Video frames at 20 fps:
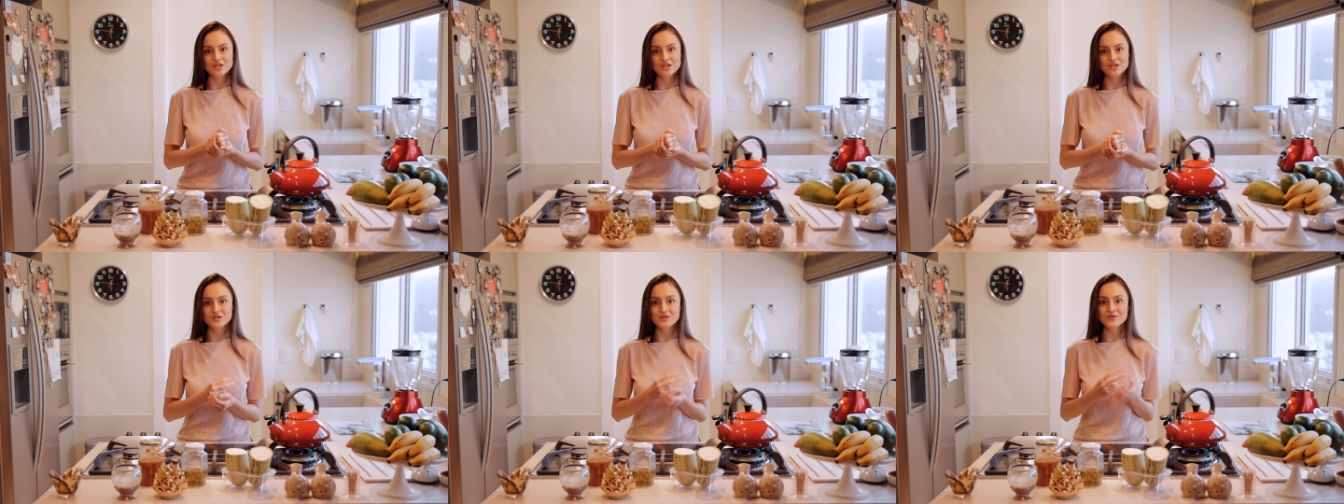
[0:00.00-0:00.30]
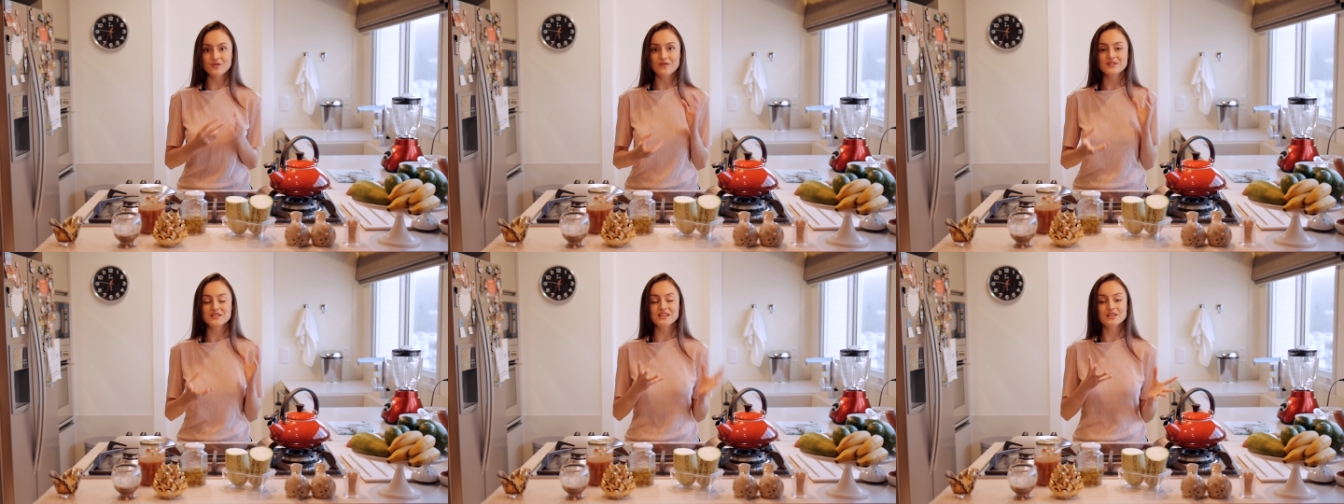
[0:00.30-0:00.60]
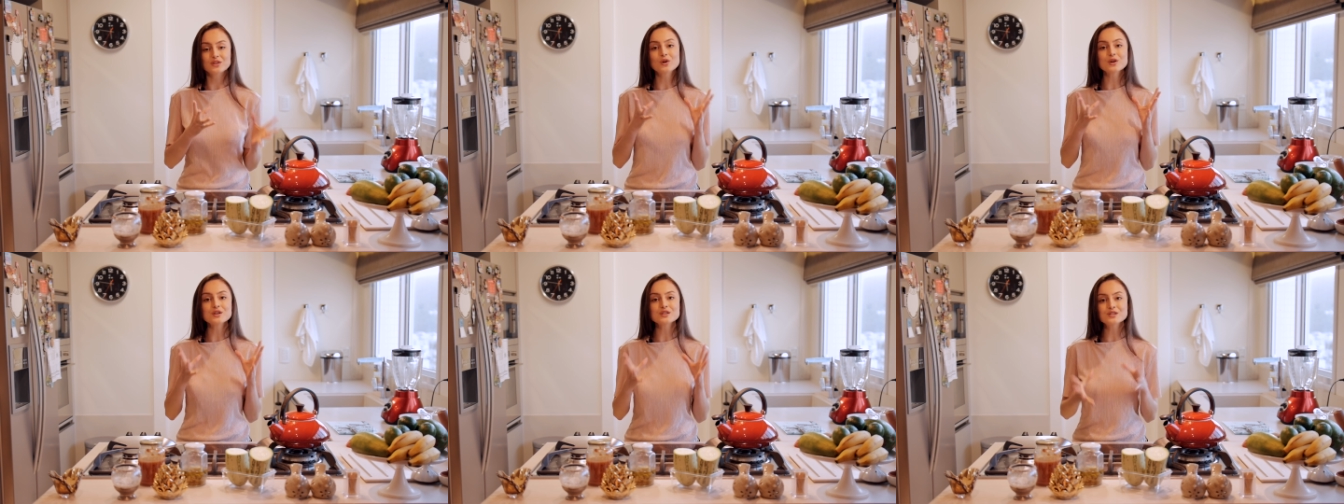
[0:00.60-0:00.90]
A gente vai fazer
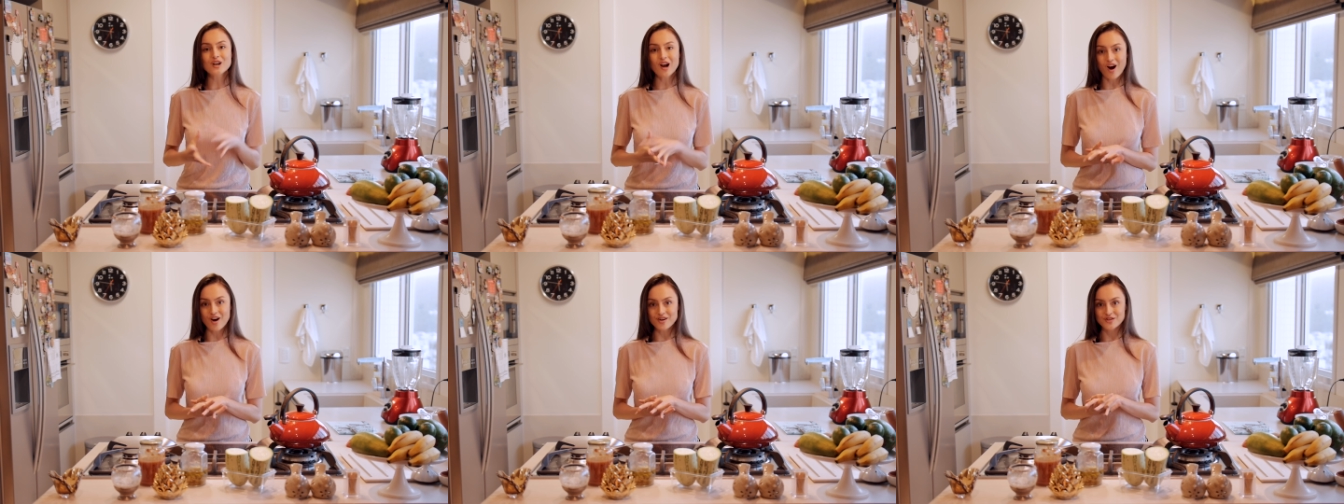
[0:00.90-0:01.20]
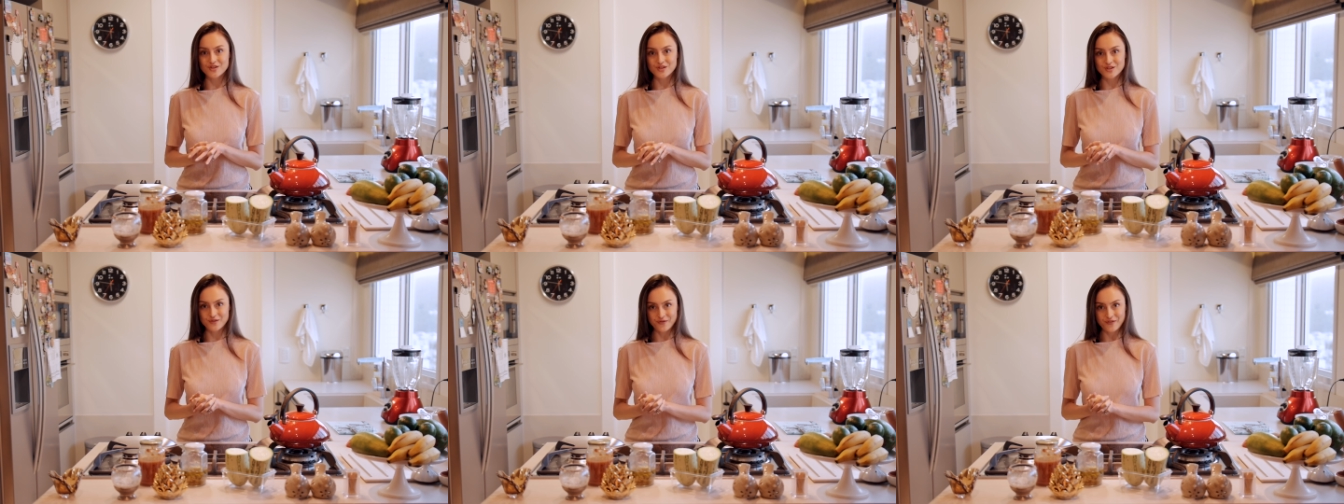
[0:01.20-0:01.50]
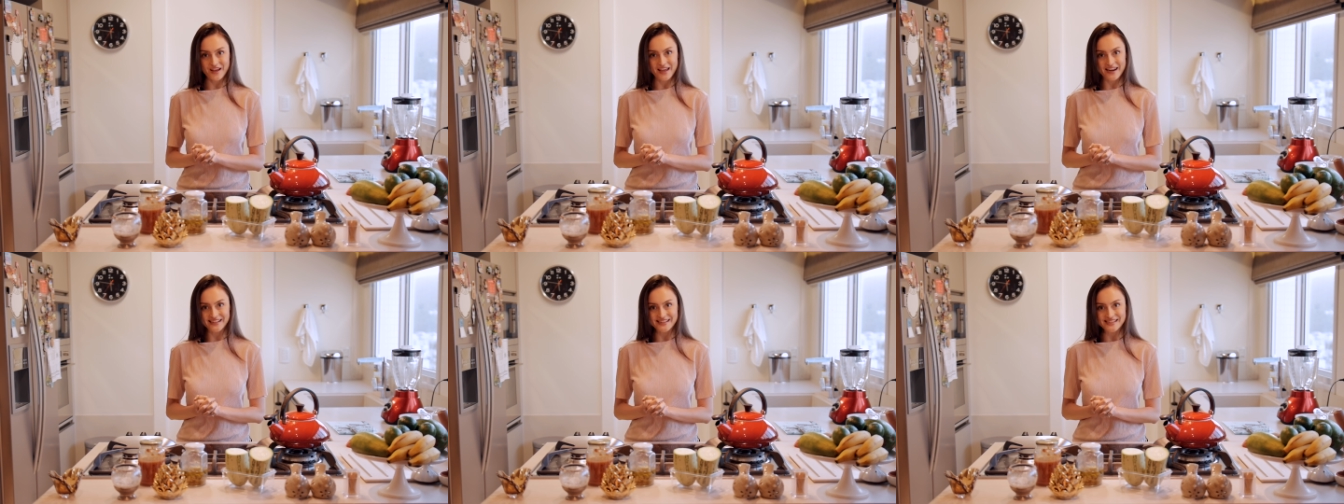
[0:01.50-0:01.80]
dois cortes
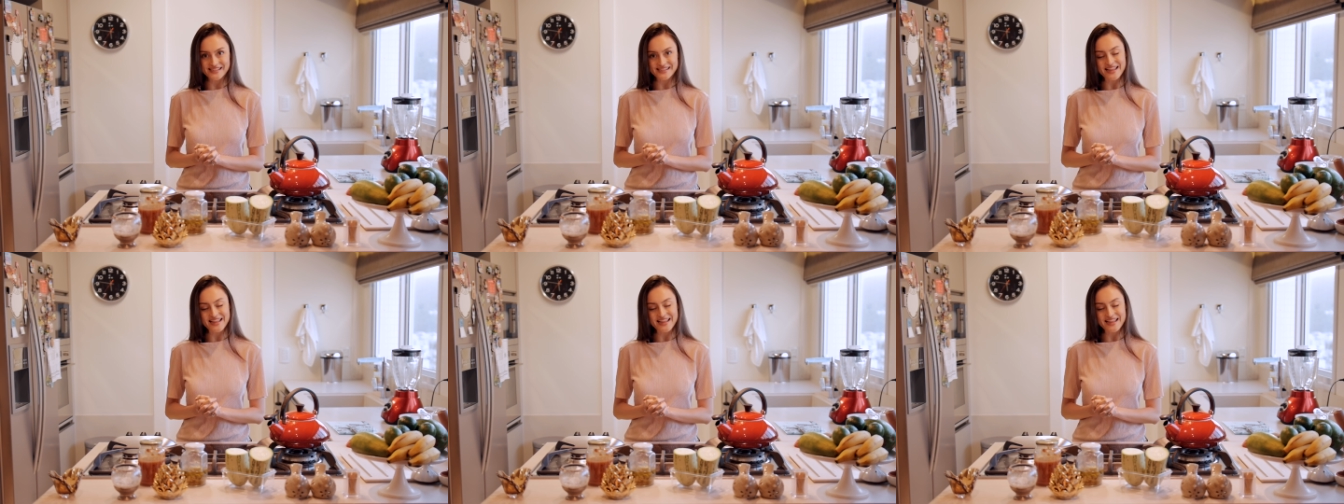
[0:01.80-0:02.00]
diferentes